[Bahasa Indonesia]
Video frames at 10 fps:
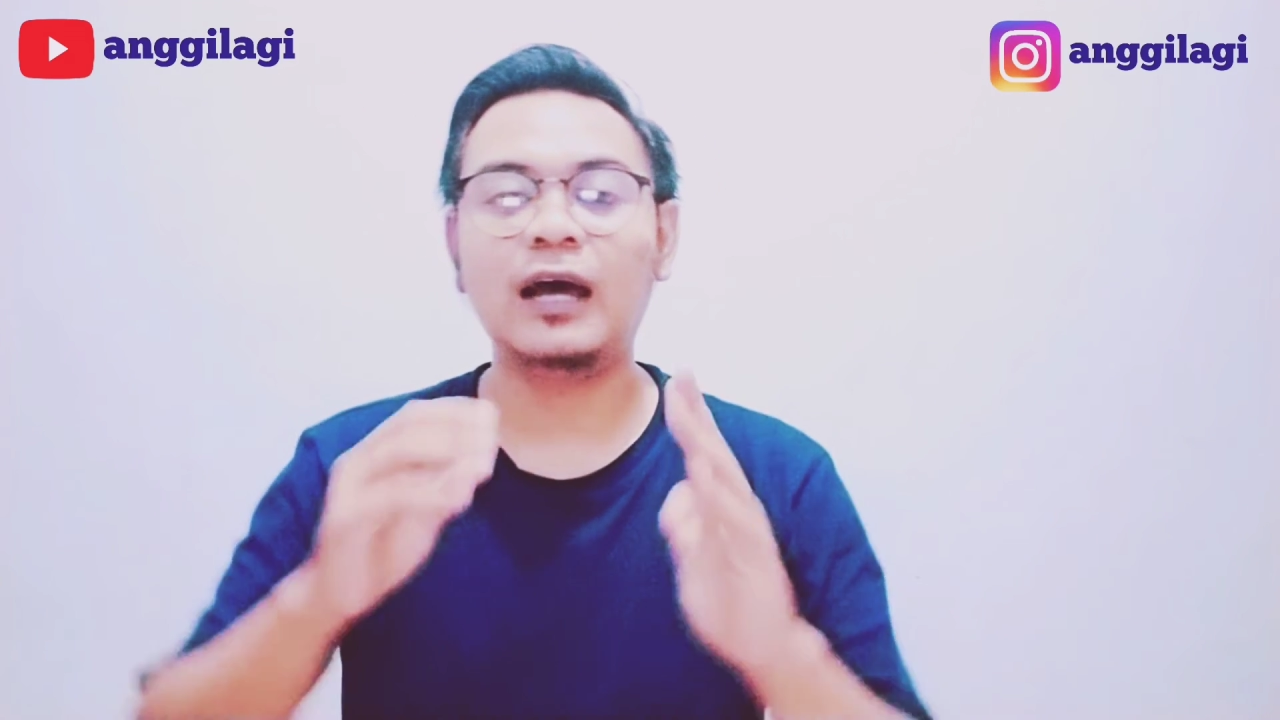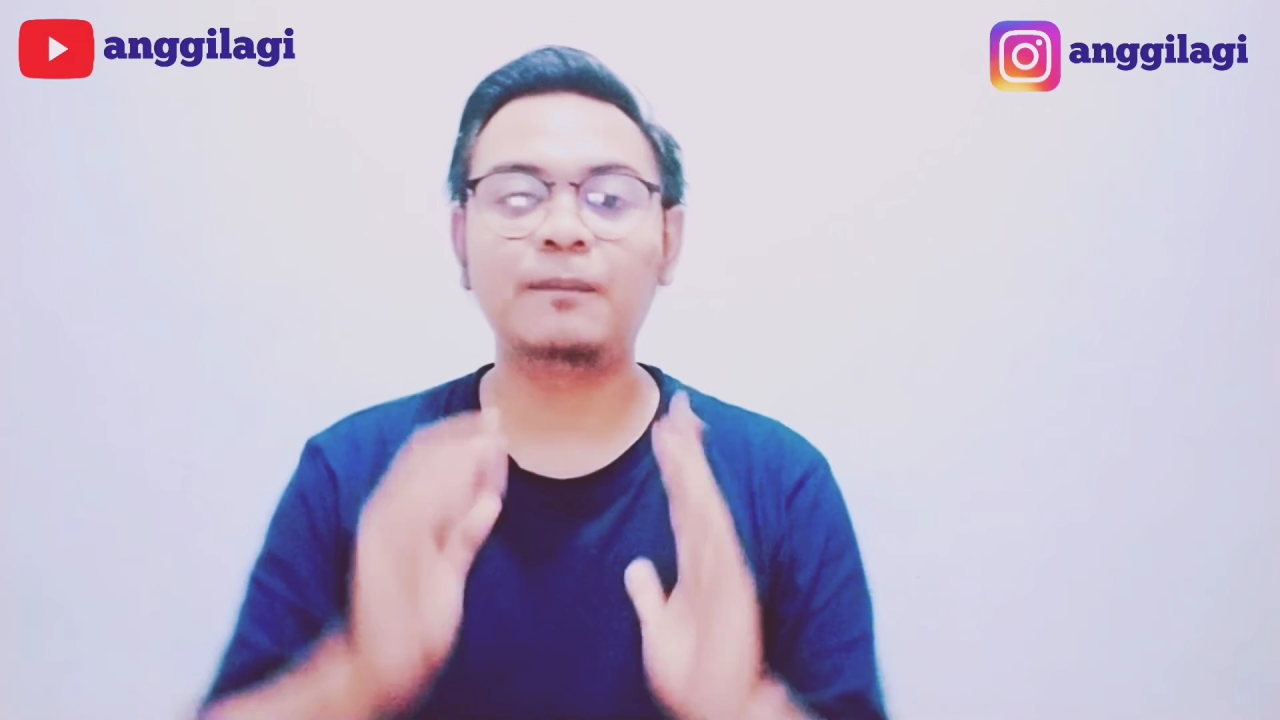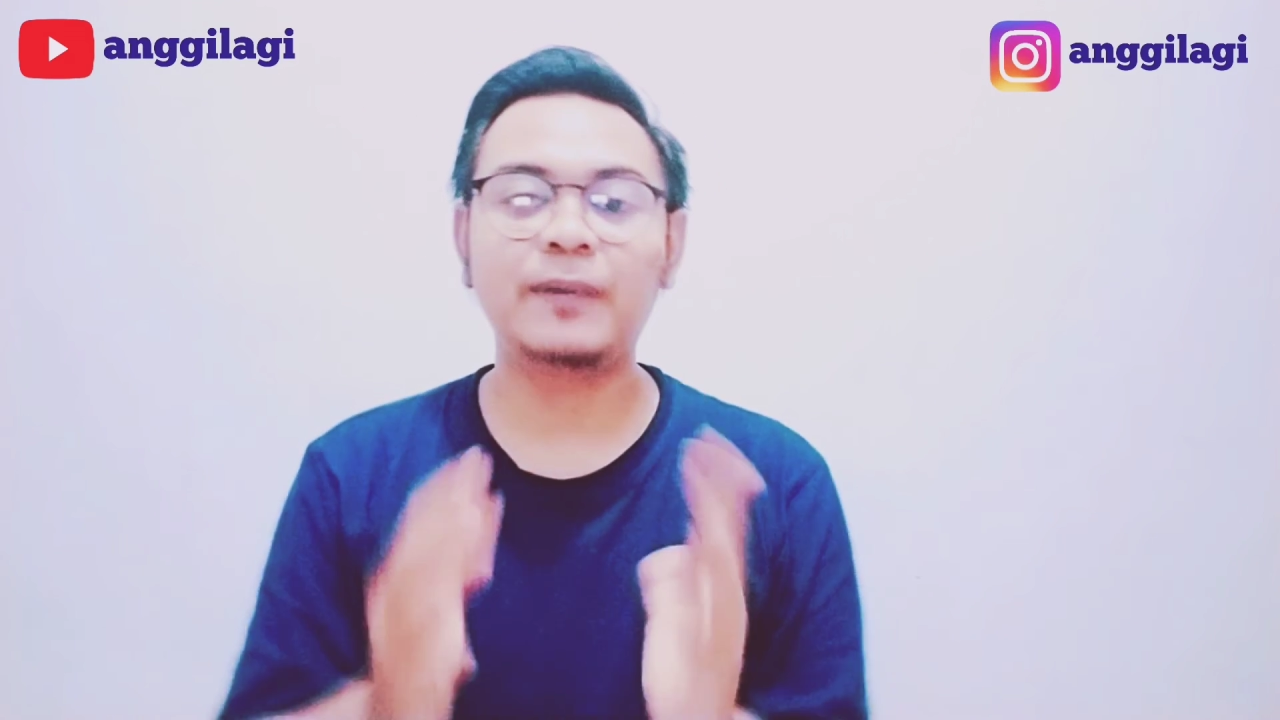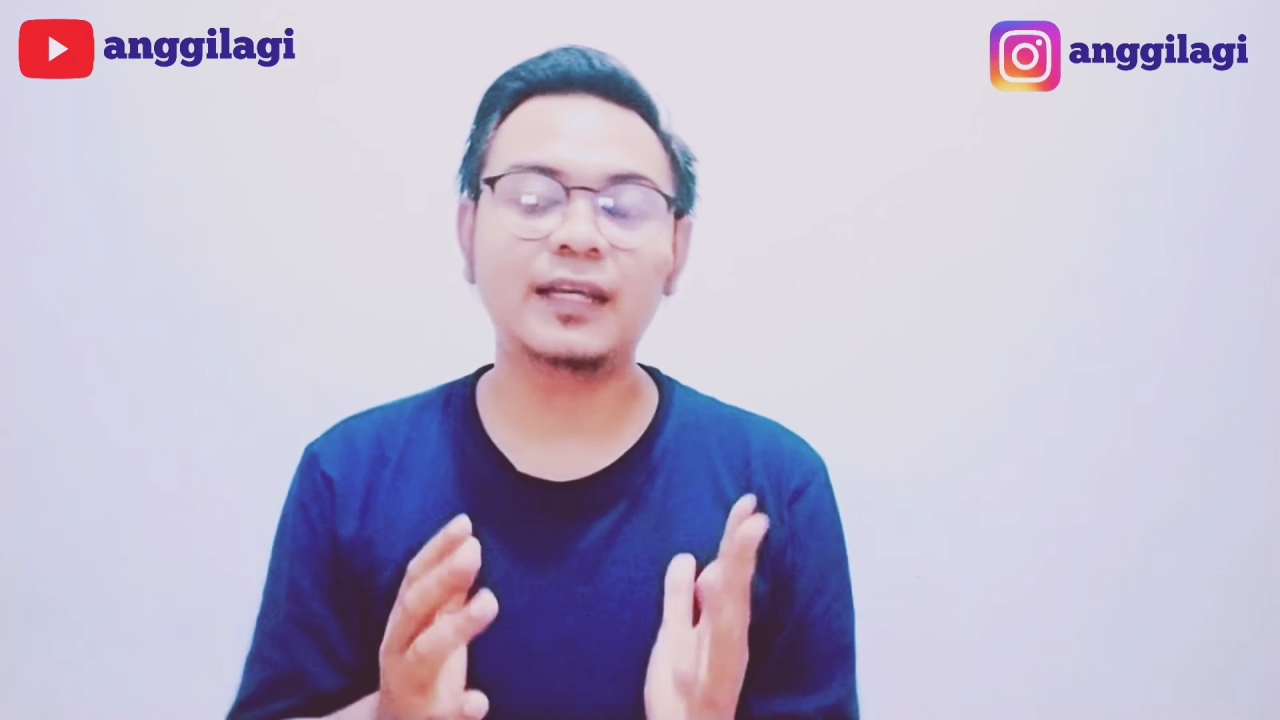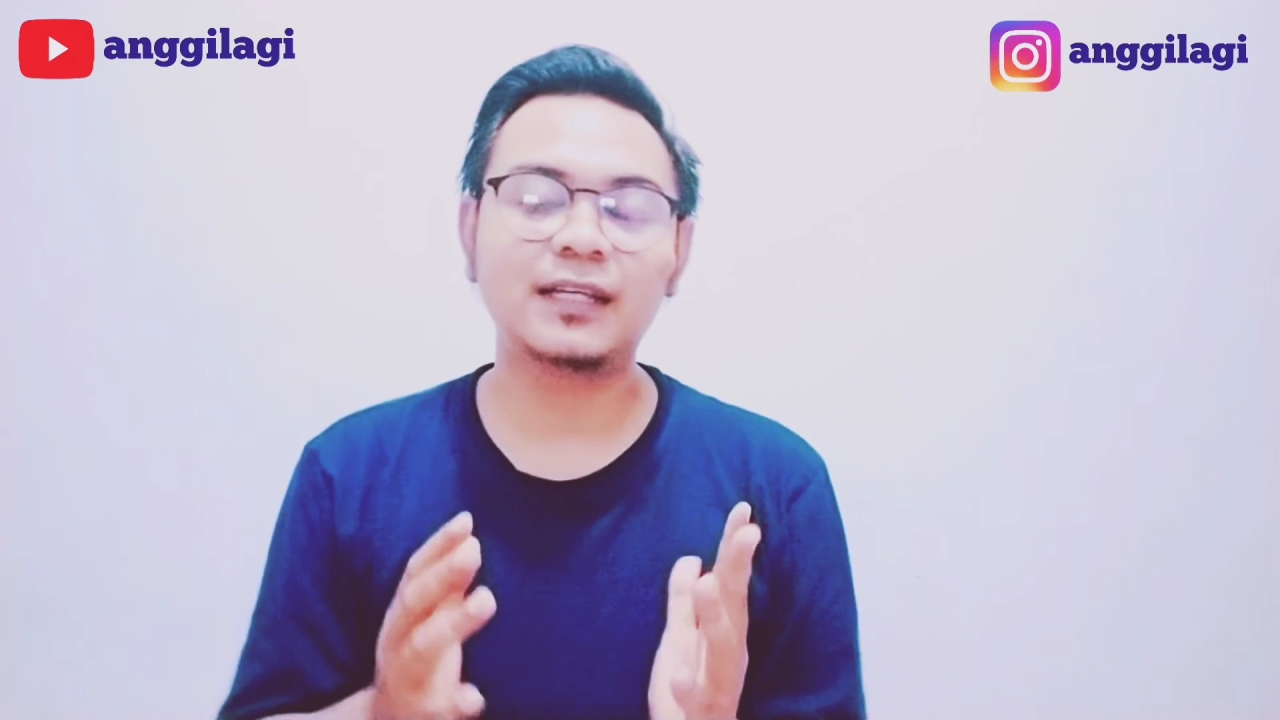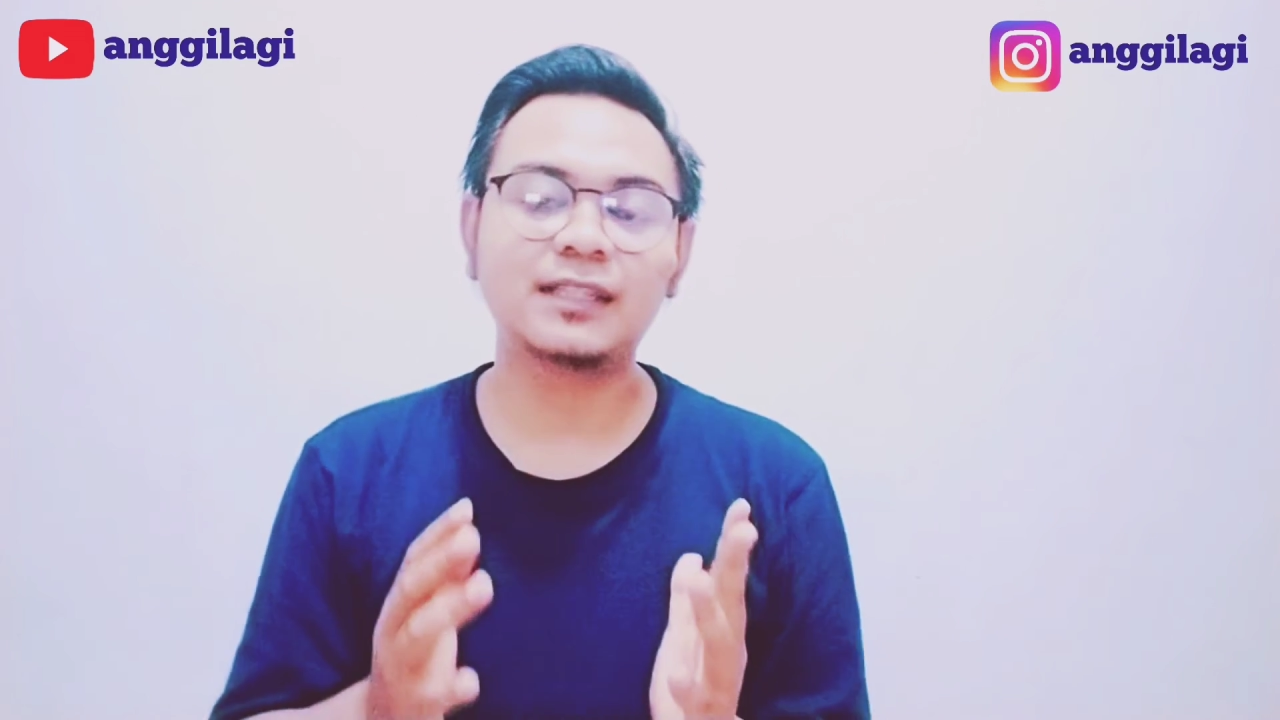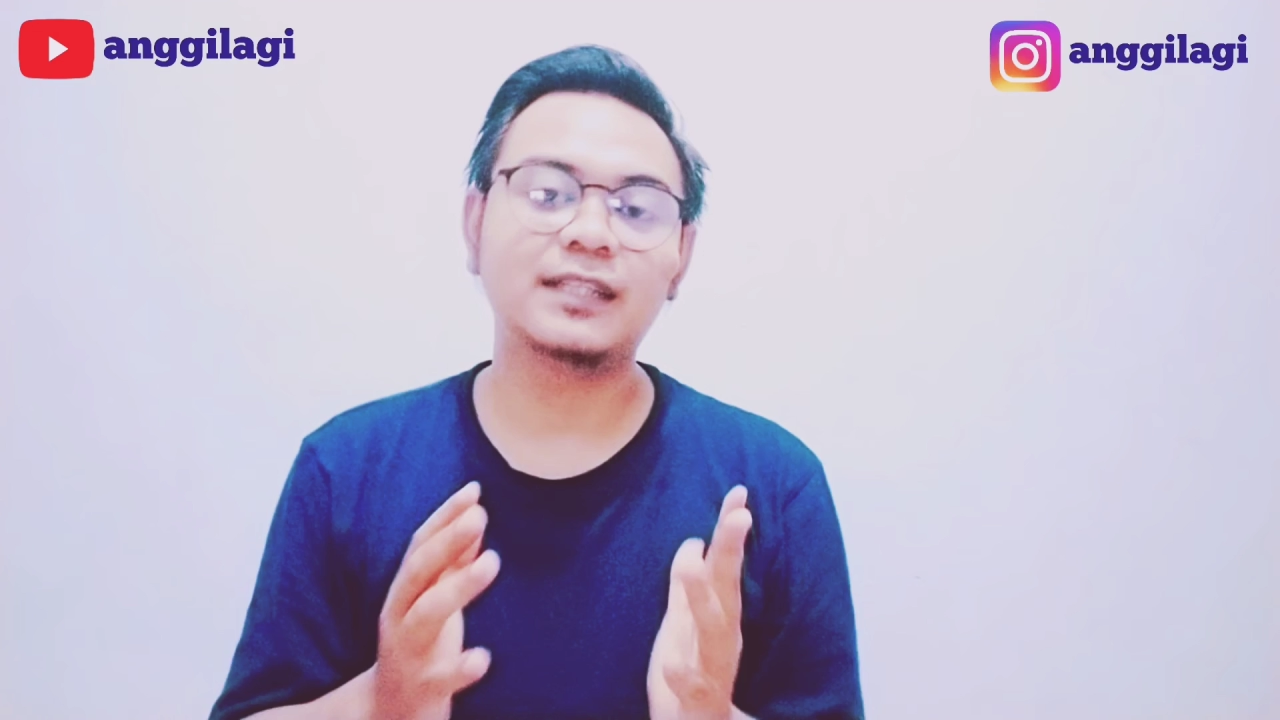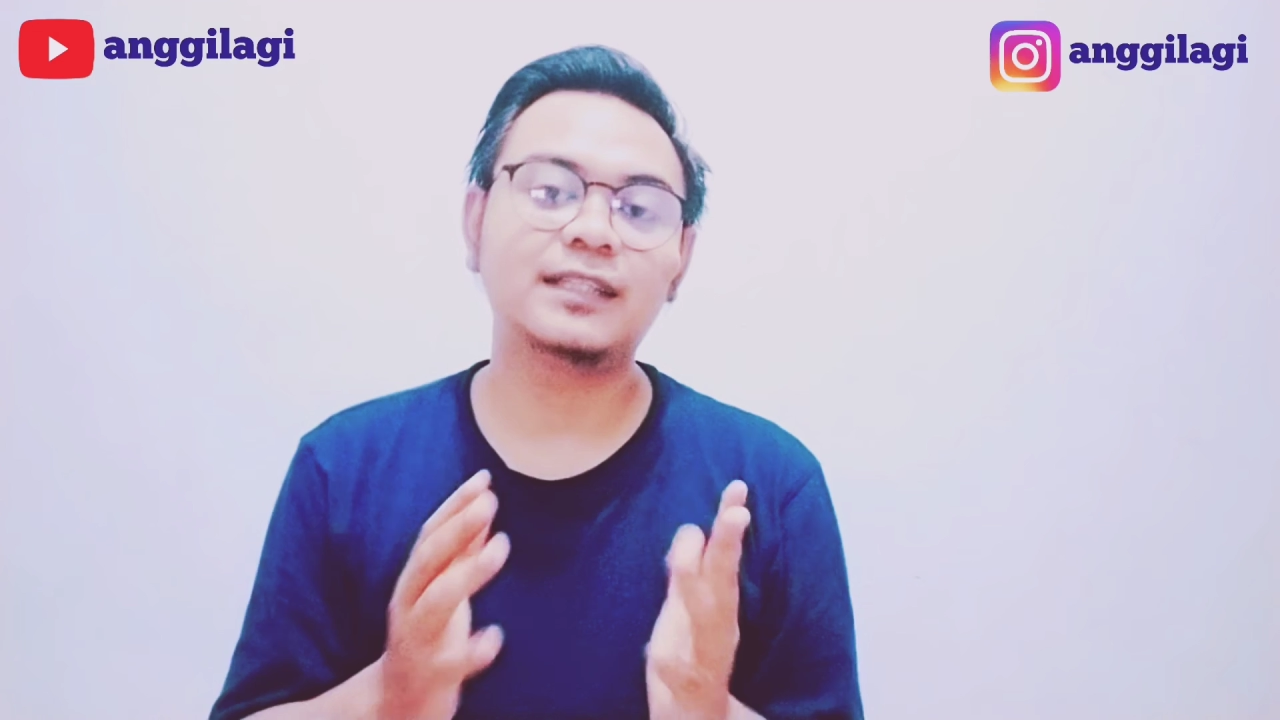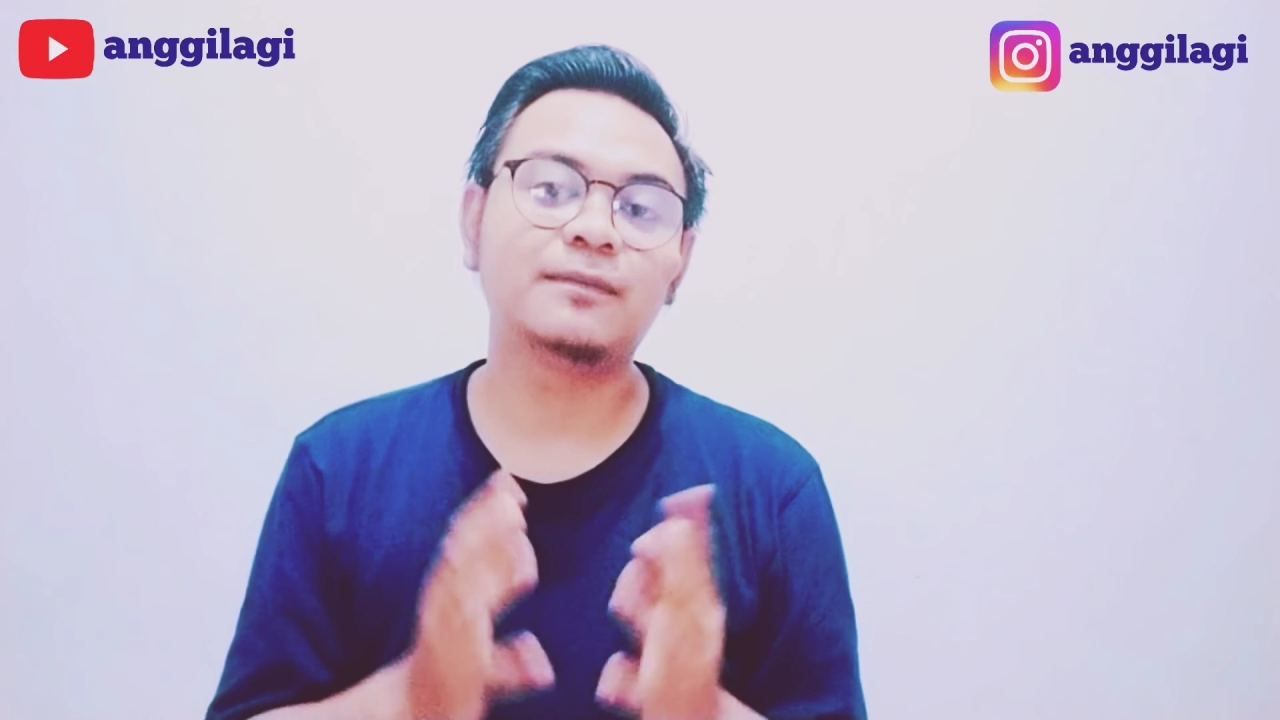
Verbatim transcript: apa yang saya